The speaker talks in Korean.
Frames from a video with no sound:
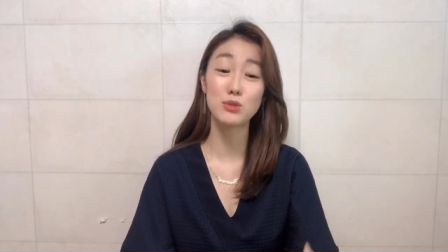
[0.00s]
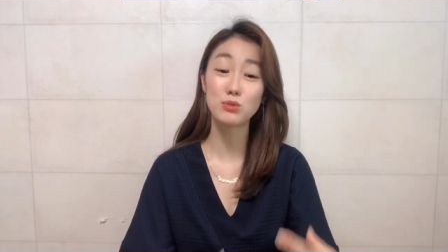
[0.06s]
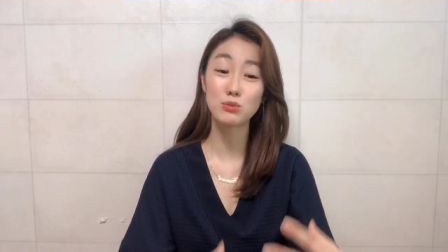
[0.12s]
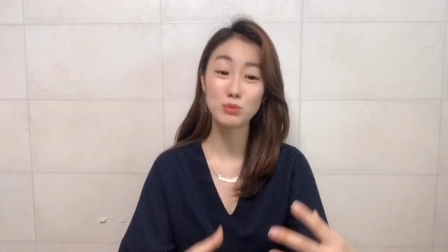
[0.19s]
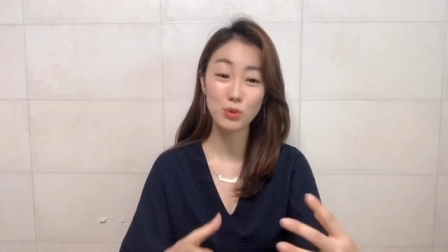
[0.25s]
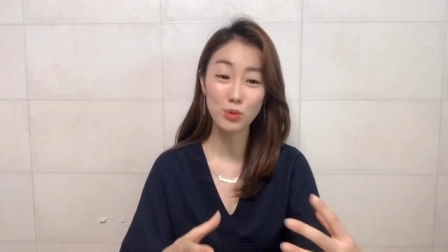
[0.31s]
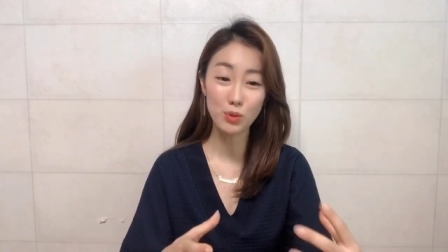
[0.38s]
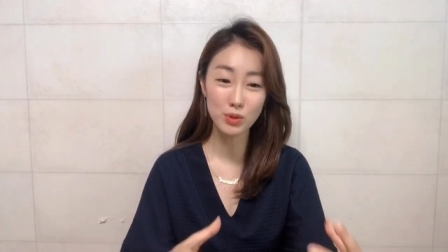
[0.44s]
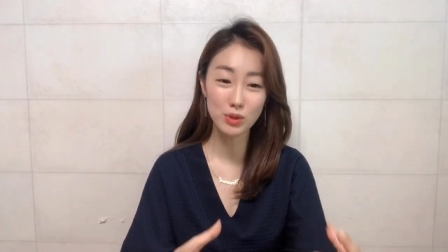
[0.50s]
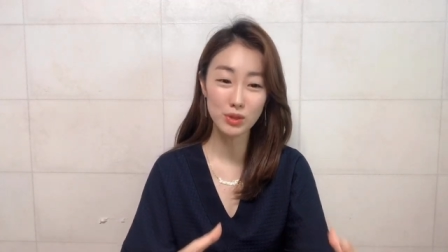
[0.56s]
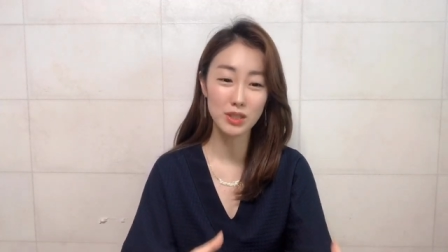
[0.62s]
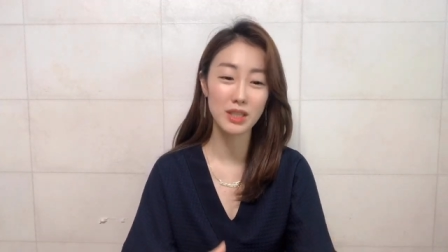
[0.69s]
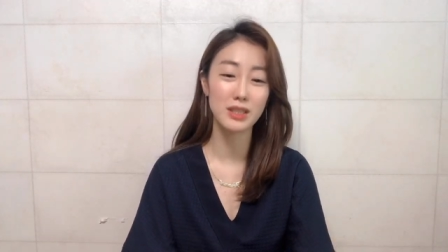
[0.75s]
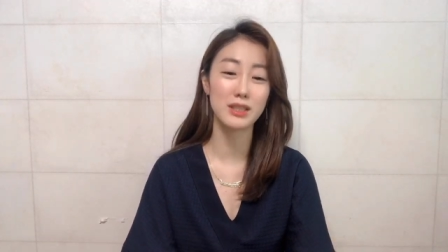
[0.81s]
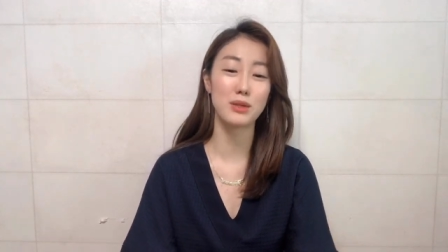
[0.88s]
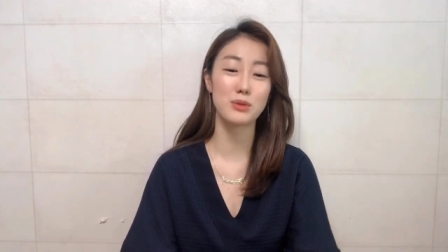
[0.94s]
숨
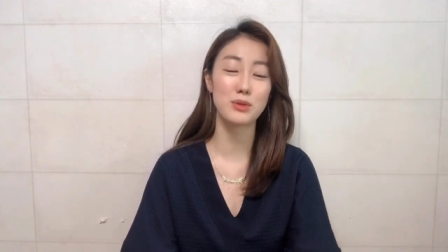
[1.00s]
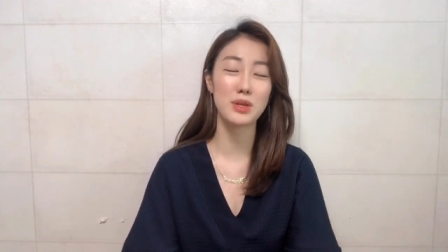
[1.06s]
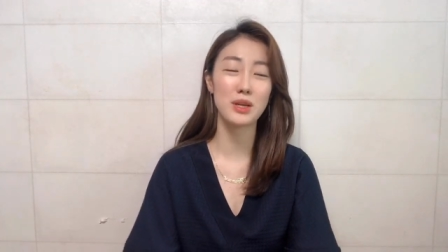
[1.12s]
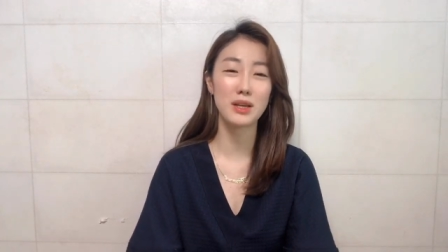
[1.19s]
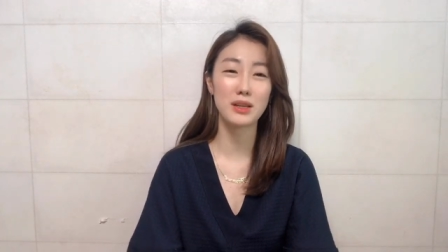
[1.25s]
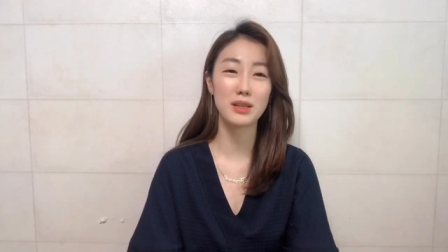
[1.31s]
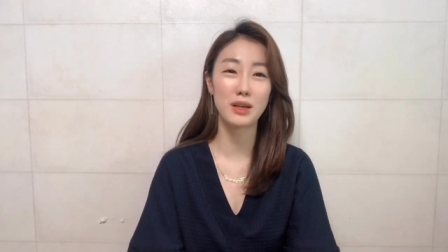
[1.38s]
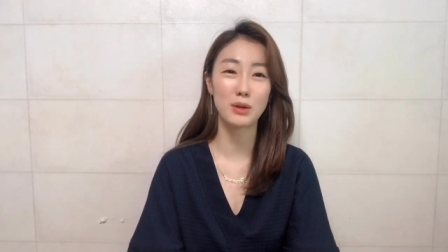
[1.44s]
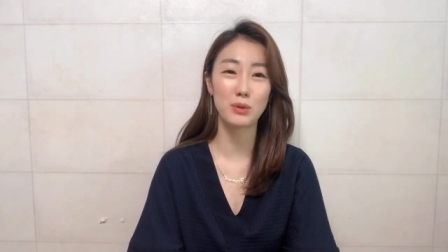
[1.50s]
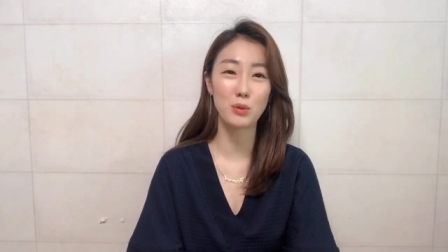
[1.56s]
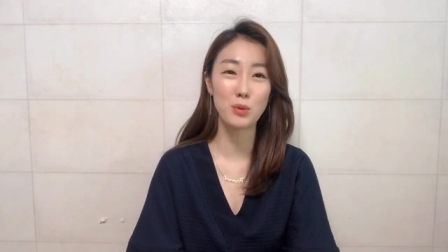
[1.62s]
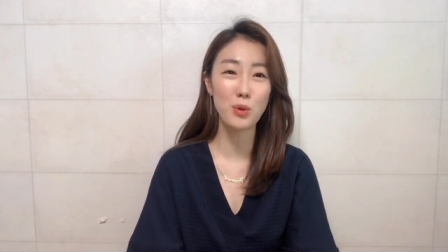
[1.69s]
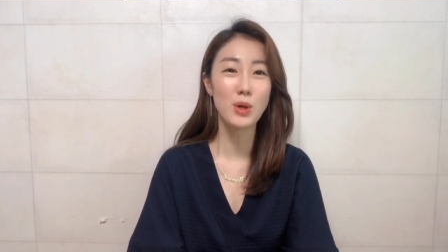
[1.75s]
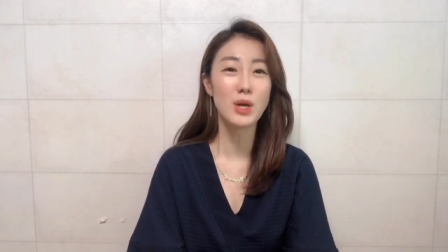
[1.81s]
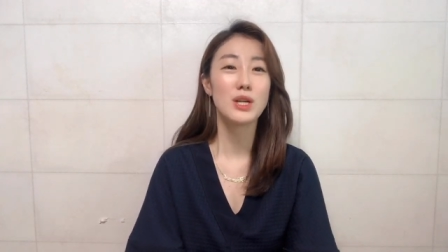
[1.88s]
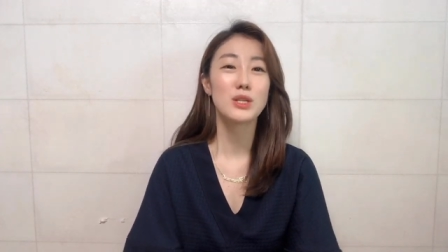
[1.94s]
고르게 한다고
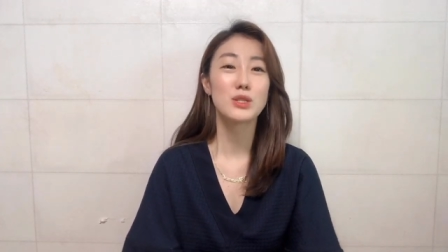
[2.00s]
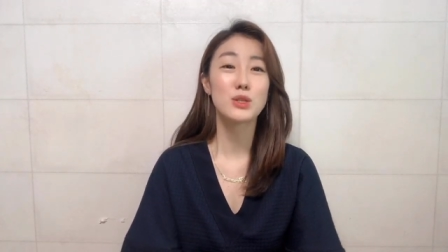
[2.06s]
생각하고